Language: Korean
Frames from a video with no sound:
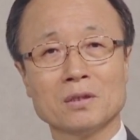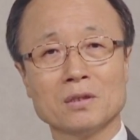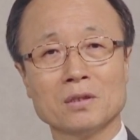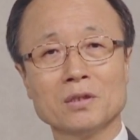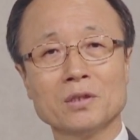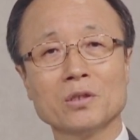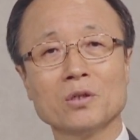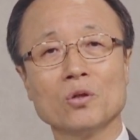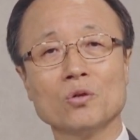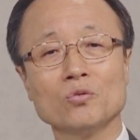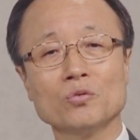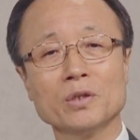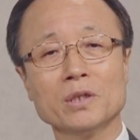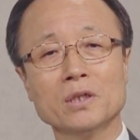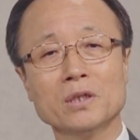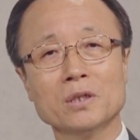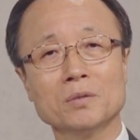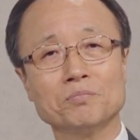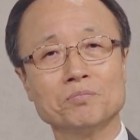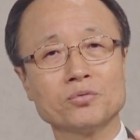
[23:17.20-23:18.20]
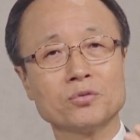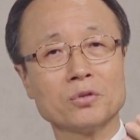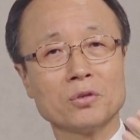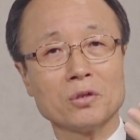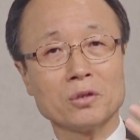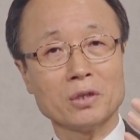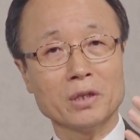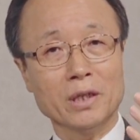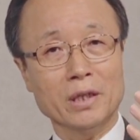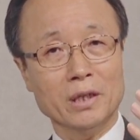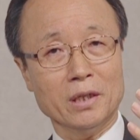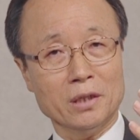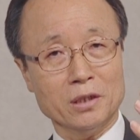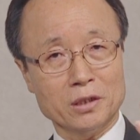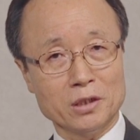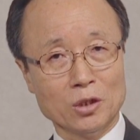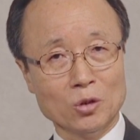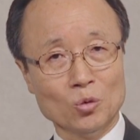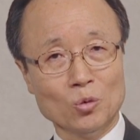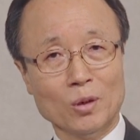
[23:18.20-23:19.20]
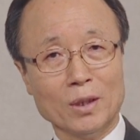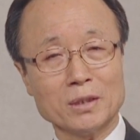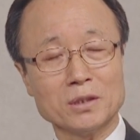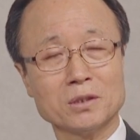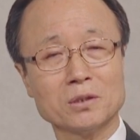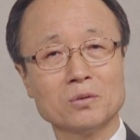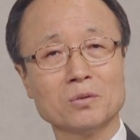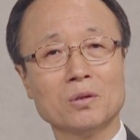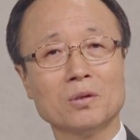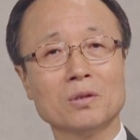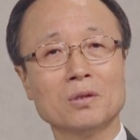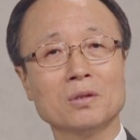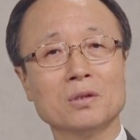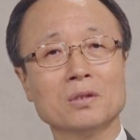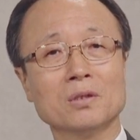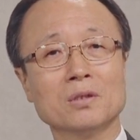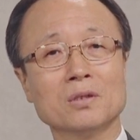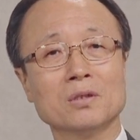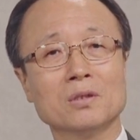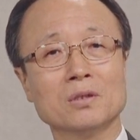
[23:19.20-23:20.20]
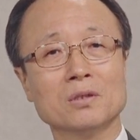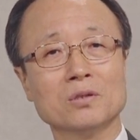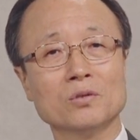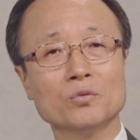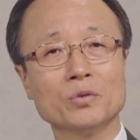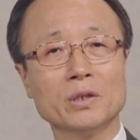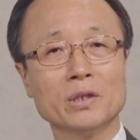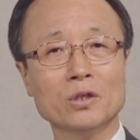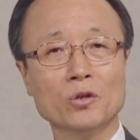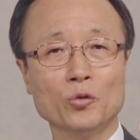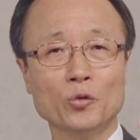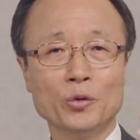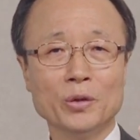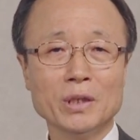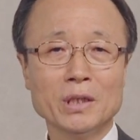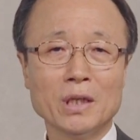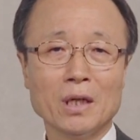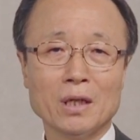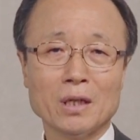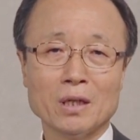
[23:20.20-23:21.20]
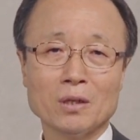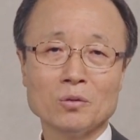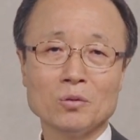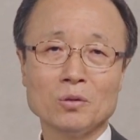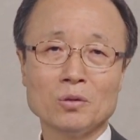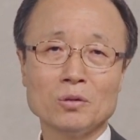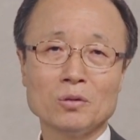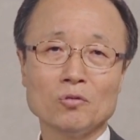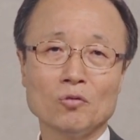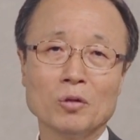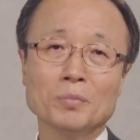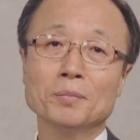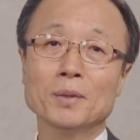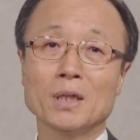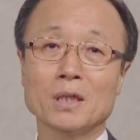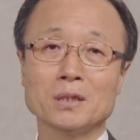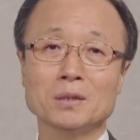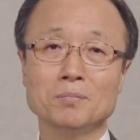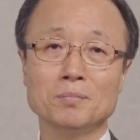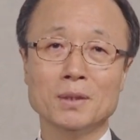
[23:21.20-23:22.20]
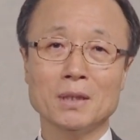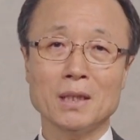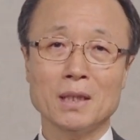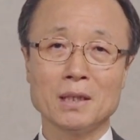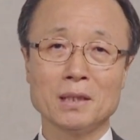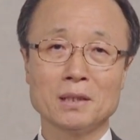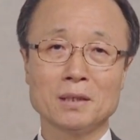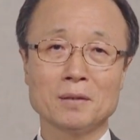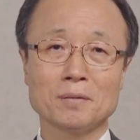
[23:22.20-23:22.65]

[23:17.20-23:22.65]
그리고 우리를 부드럽게 경고하시고 우리를 회개하라고 권면하십니다.